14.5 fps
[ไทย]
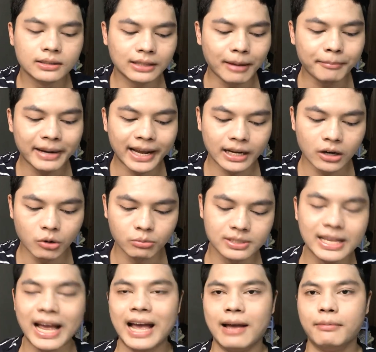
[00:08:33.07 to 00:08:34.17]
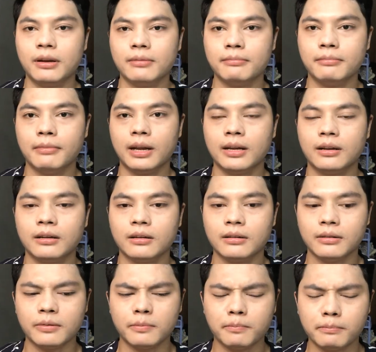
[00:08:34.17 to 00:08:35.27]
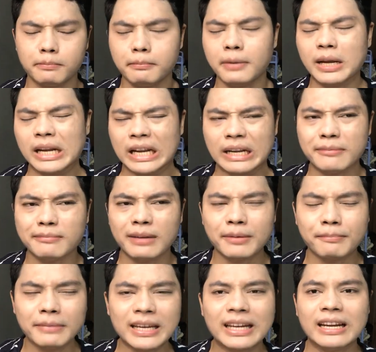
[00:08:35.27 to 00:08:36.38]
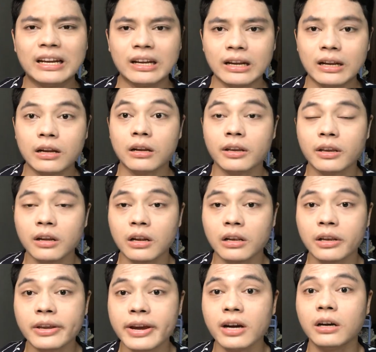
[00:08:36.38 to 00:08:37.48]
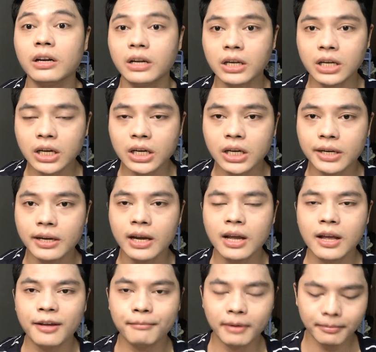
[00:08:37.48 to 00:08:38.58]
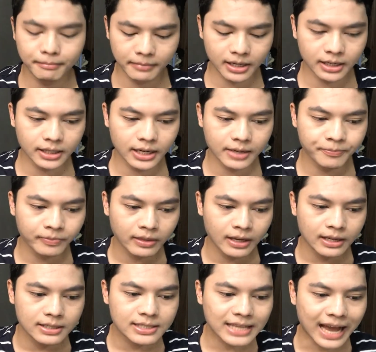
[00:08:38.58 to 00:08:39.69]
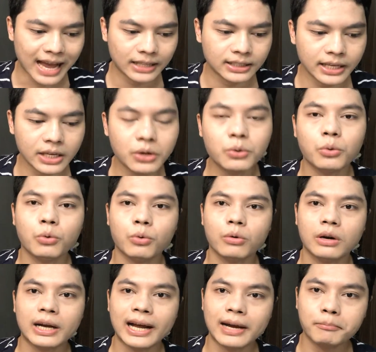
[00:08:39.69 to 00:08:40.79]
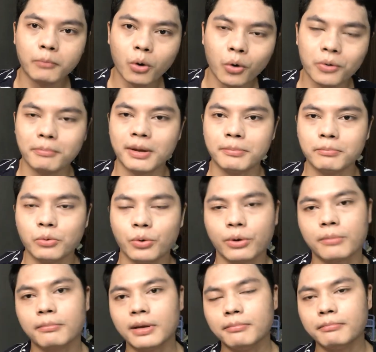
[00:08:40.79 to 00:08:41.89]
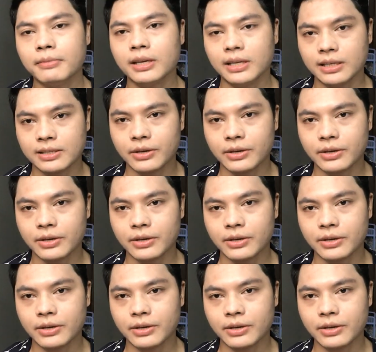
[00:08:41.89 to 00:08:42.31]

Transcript: ตำแหน่งของศาสตร์มันมันมันมันมีเยอะเหลือเกิน มันมีศาสตร์ที่อยู่ข้างบนมันมันมี